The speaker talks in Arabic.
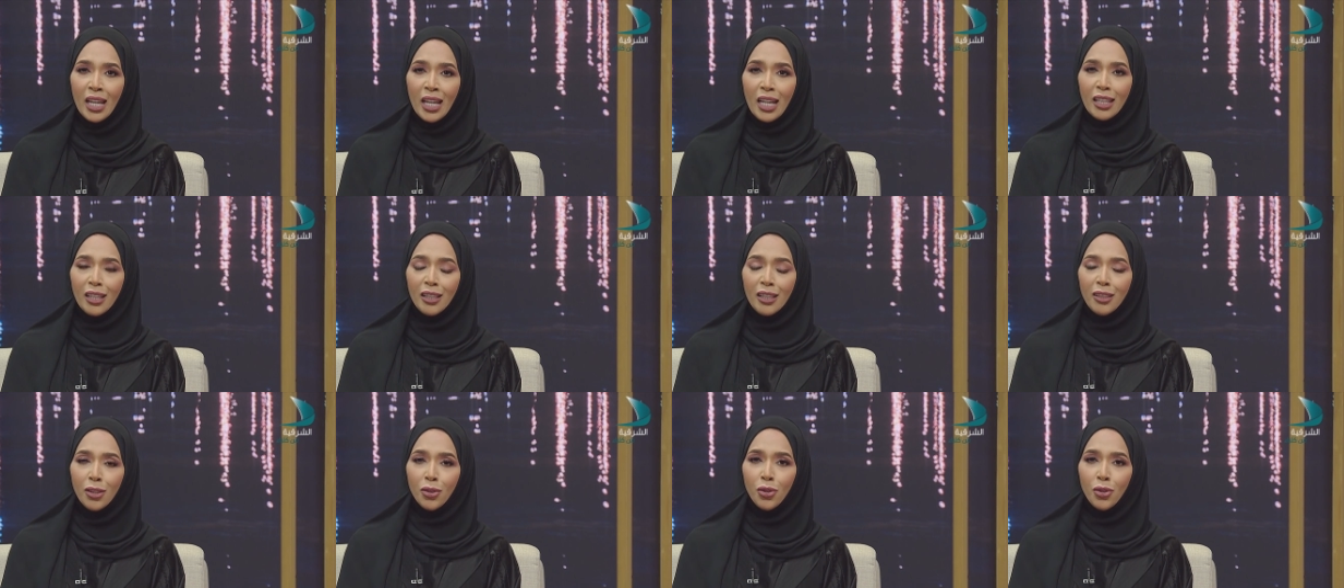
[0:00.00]

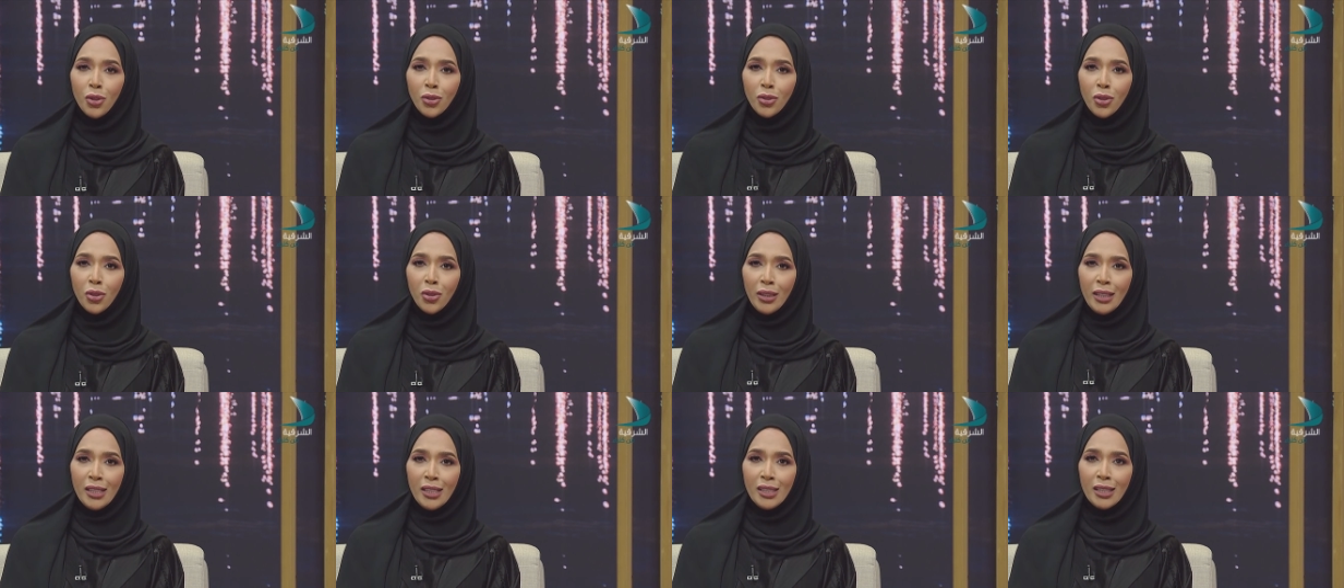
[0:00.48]
إذا
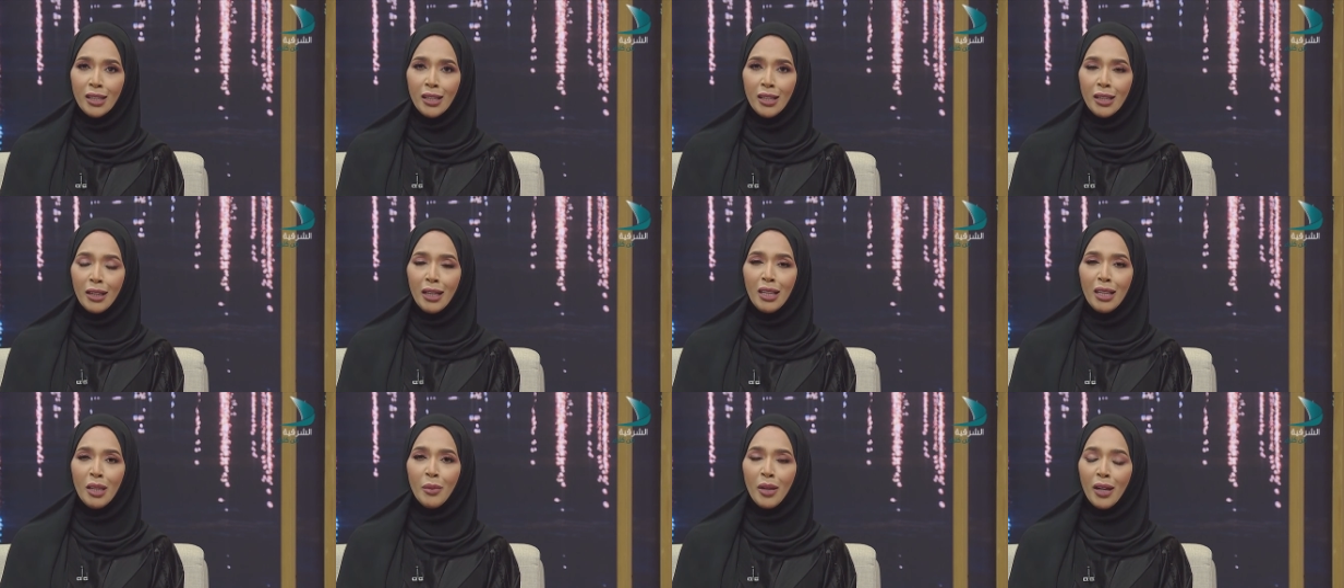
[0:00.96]
دكتور نعم. عيسى
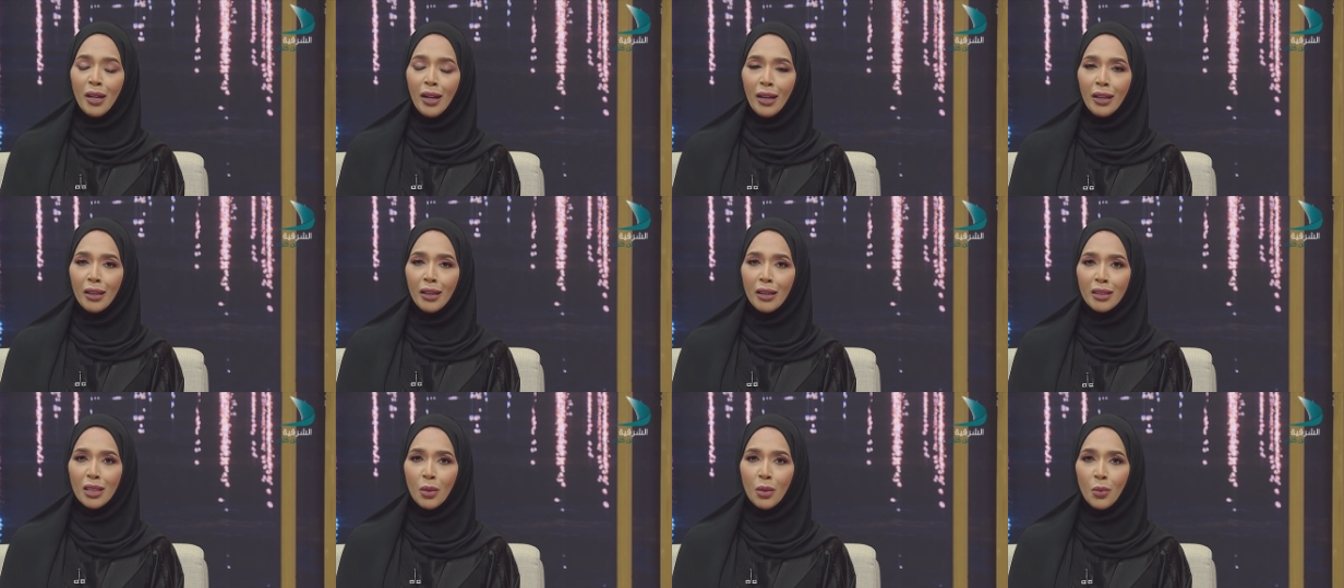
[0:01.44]
كلمة
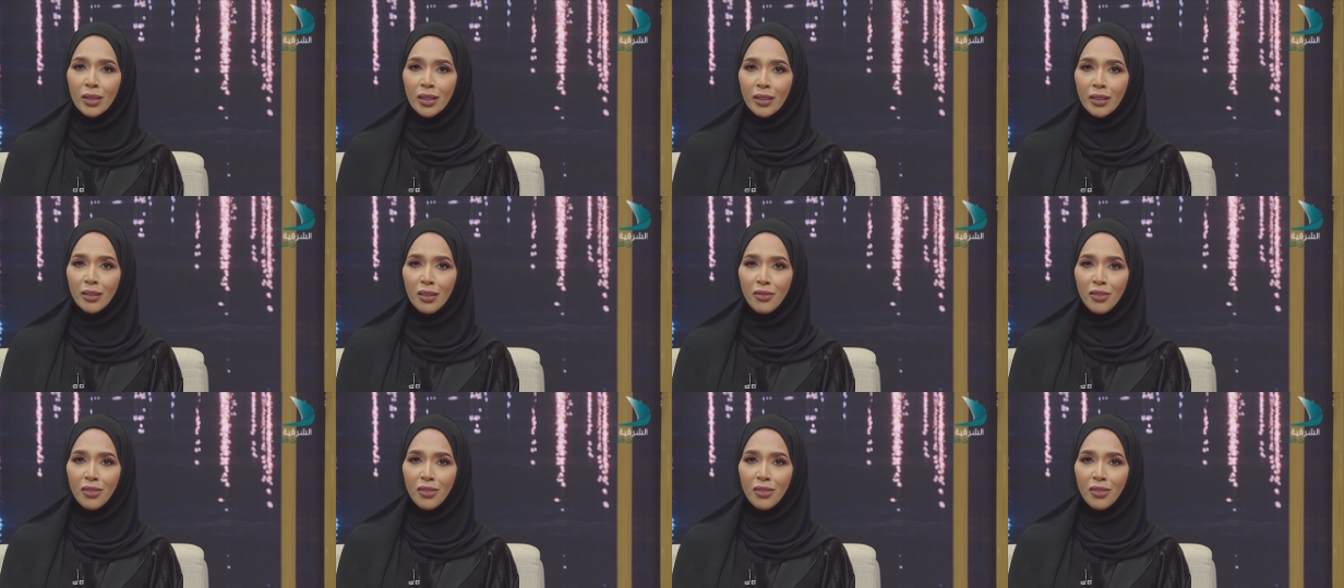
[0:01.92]
أخيرة تود